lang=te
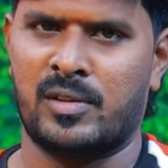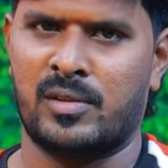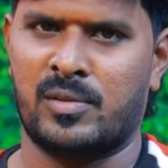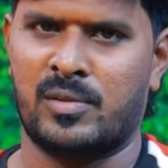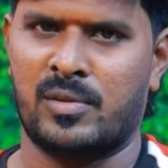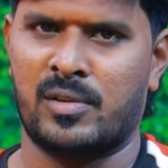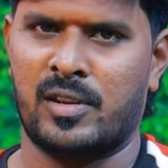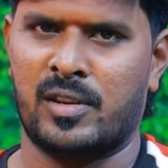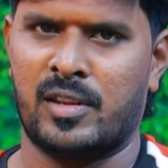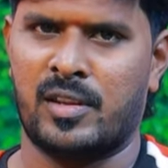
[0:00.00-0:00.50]

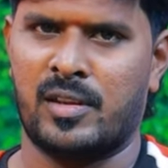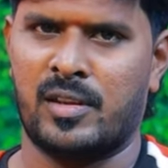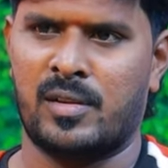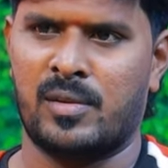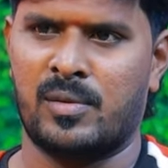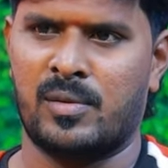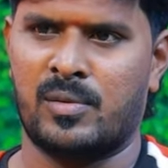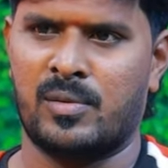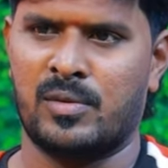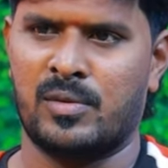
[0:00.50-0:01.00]
ఎందుకో
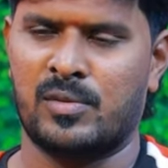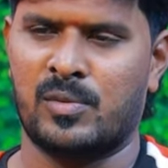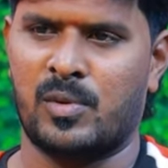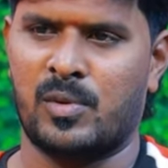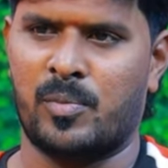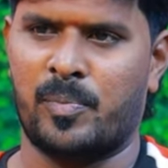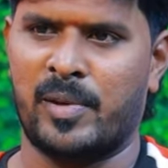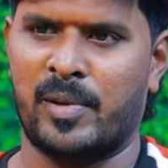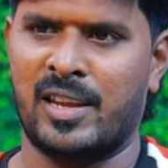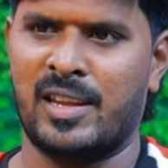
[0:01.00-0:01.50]
నీలో
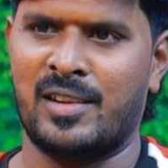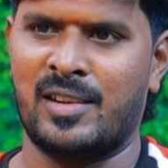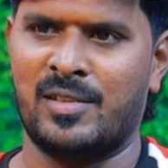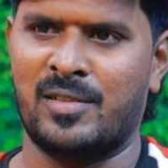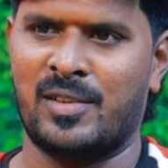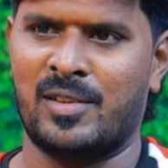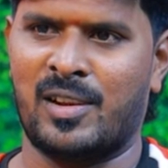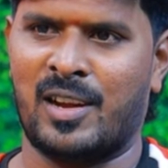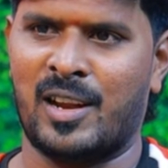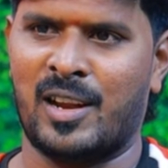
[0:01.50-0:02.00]
ఒక పెయిన్
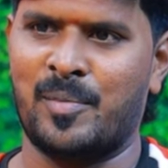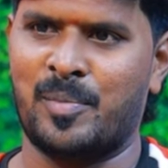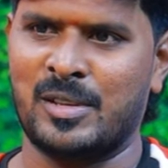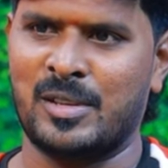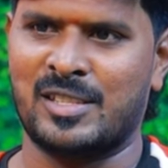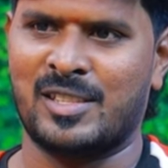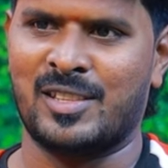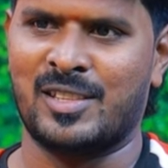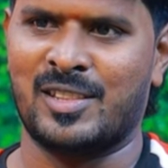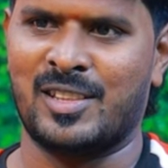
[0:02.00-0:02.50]
నాకు
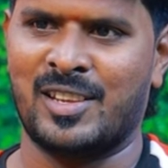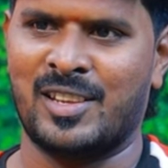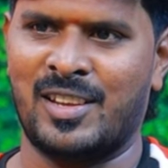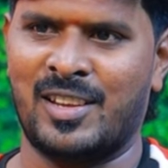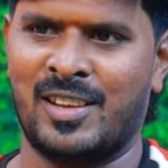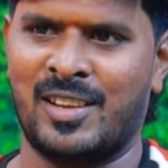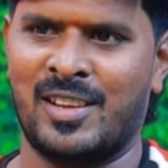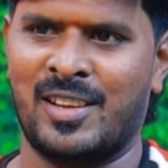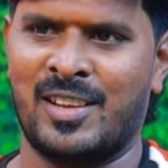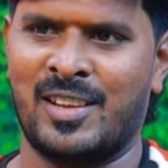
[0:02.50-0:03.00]
కనిపిస్తుంది
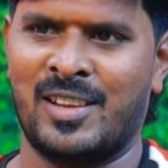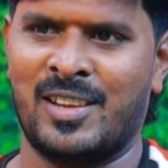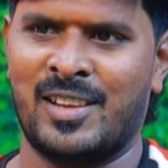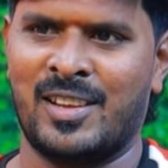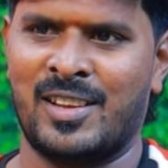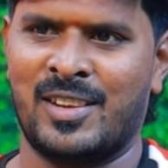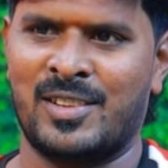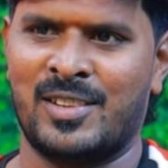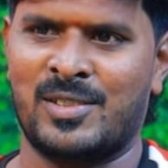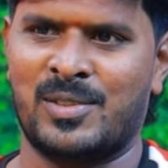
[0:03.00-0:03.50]

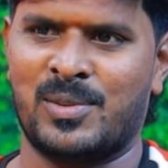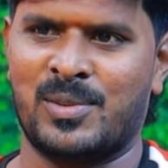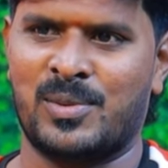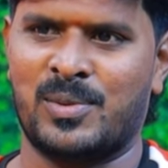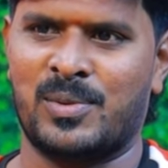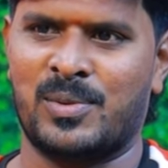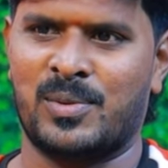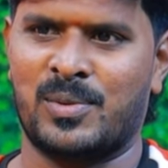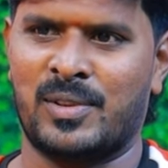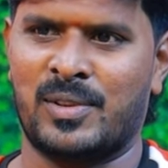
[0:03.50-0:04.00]
సో
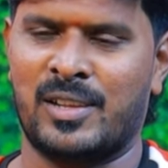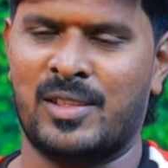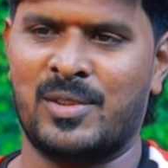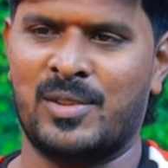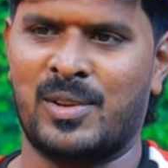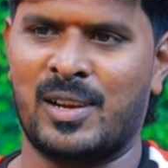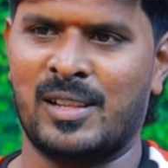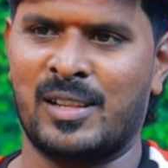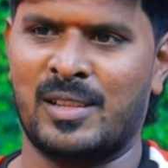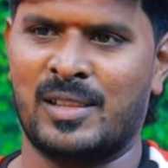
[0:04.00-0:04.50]

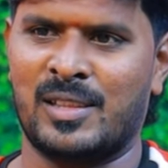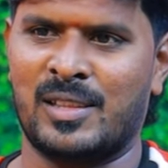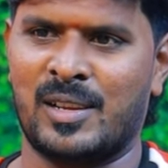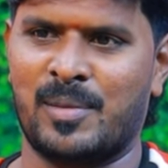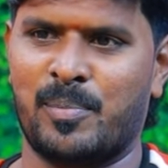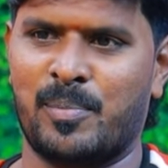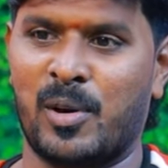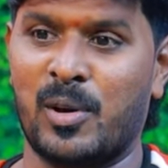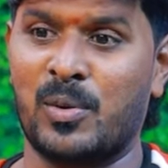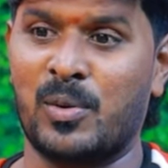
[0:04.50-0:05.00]
ఎందుకు అంత
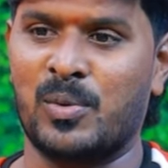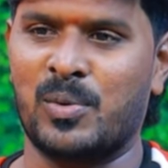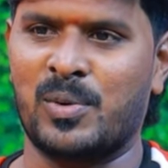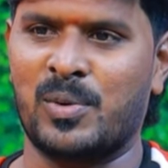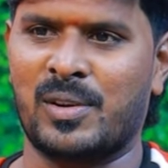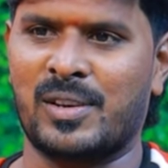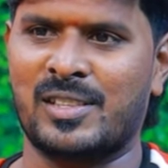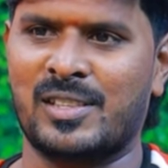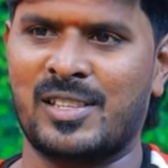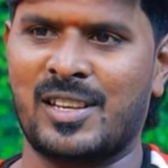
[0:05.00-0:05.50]
బరువు
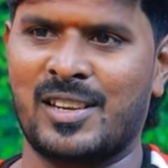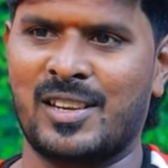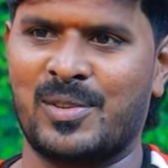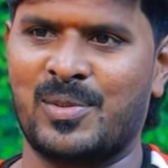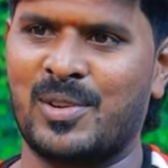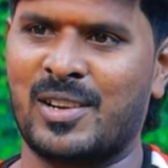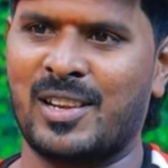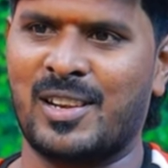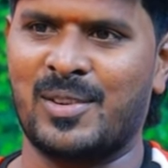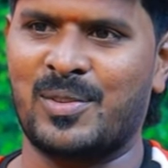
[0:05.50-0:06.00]
ఒకసారి
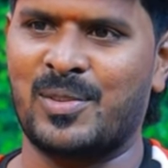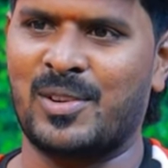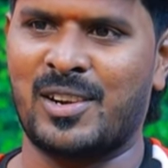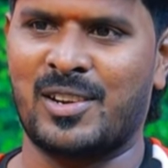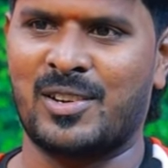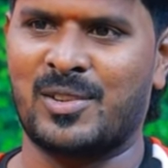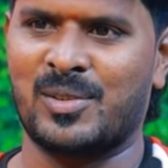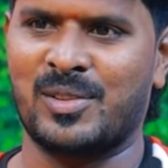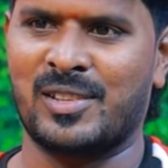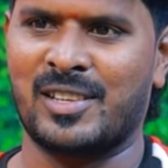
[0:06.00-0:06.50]
గుండెల్లో
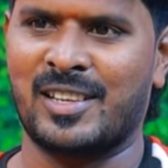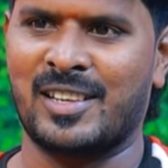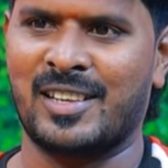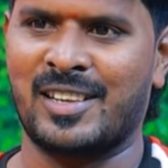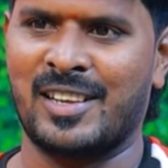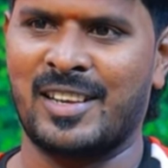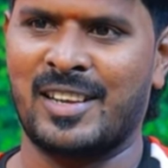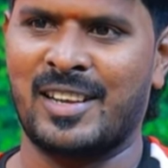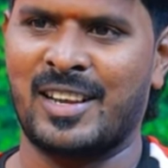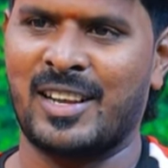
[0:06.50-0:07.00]
ఉన్నట్టుంది
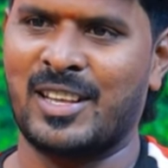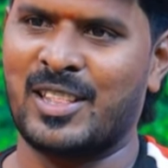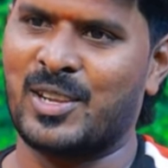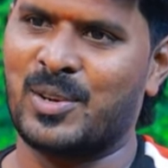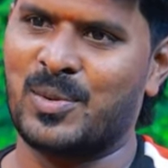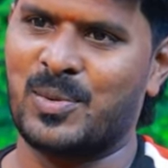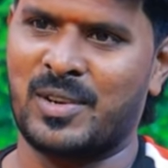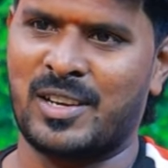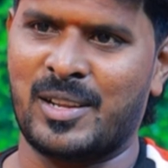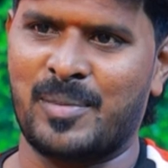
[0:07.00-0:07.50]

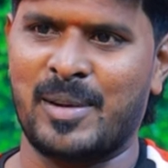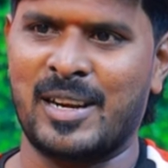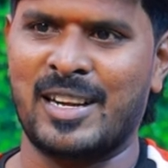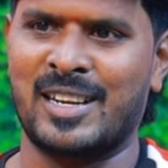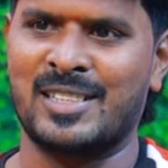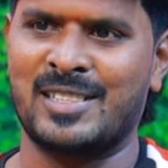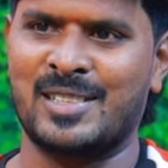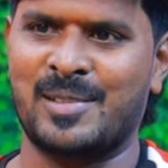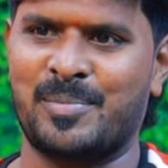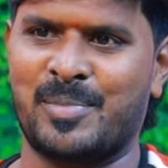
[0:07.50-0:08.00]
ఏదైనా ఉంటే
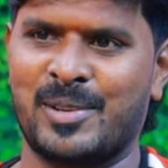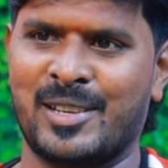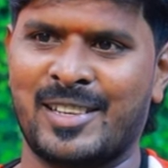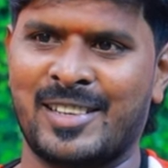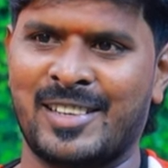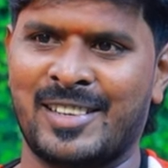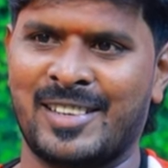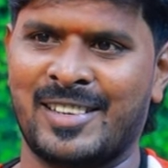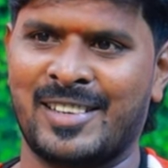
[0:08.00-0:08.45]
బయటికి చెప్పే